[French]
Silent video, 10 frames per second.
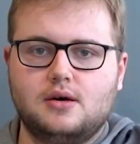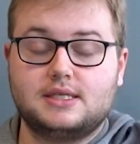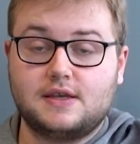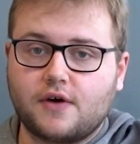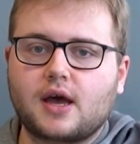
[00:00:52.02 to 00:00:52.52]

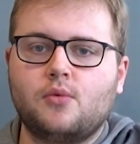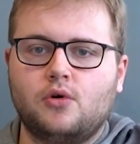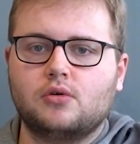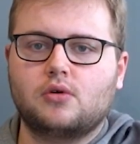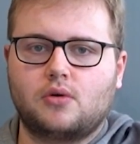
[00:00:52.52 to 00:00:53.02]
c'est
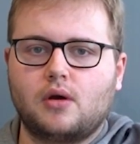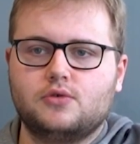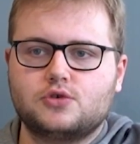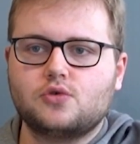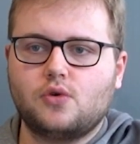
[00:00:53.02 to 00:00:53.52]
vraiment
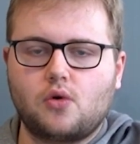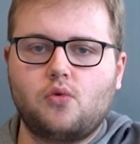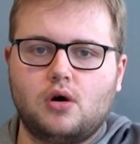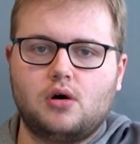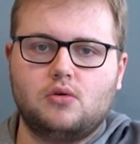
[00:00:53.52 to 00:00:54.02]
ce à
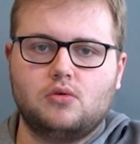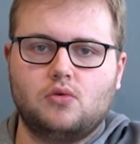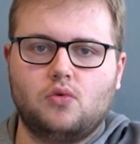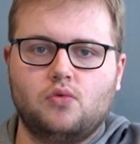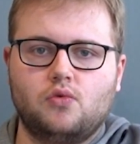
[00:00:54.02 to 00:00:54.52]
quoi
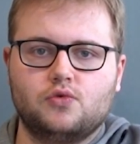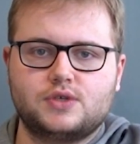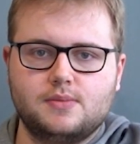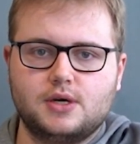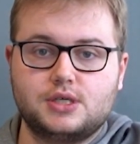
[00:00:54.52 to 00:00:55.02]
on,
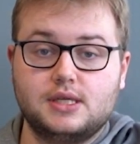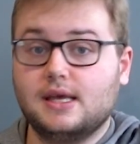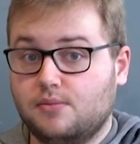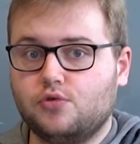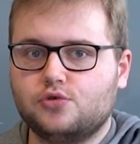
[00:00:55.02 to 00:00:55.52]
s'imagine
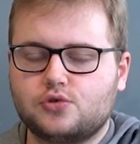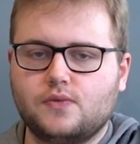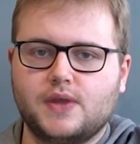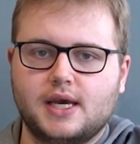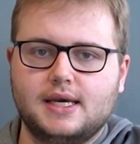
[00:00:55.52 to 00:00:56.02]
et plus.
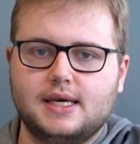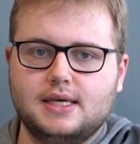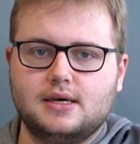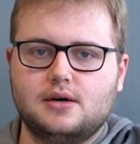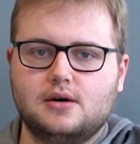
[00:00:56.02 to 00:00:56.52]

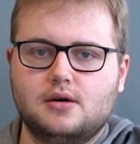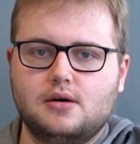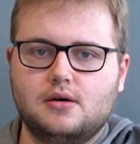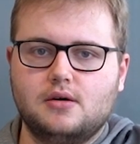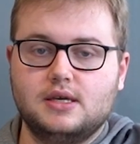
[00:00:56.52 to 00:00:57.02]
Et,
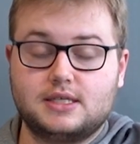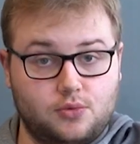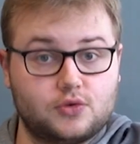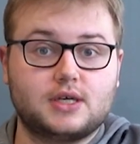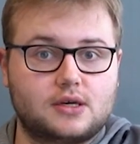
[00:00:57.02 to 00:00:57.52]
c'est
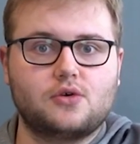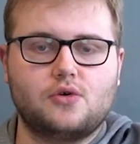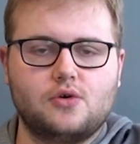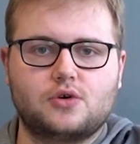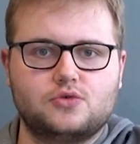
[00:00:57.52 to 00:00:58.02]
pour ça
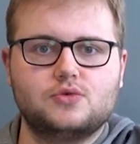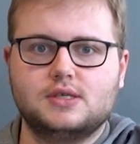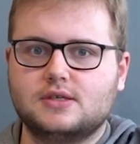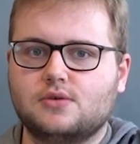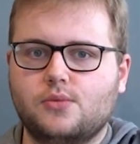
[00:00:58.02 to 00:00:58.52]
que
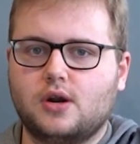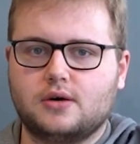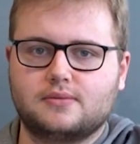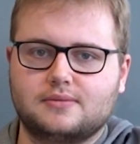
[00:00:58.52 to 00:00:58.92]
j'utilise ce mot-là.